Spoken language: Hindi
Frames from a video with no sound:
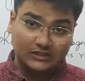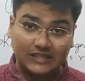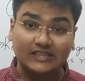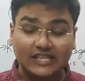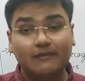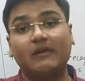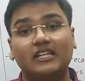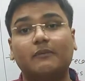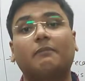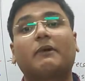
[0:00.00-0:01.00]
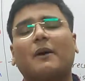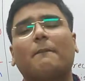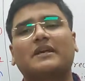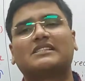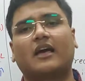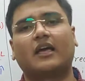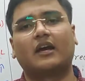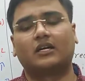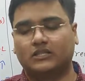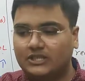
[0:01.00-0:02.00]
धंधे में जब कब पैसा
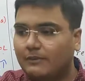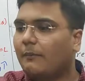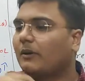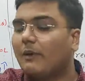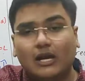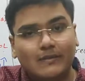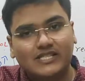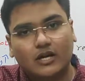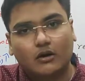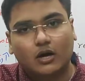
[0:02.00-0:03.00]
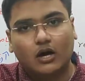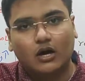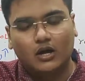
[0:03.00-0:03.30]
आएगा जब आपने माल बेचा होगा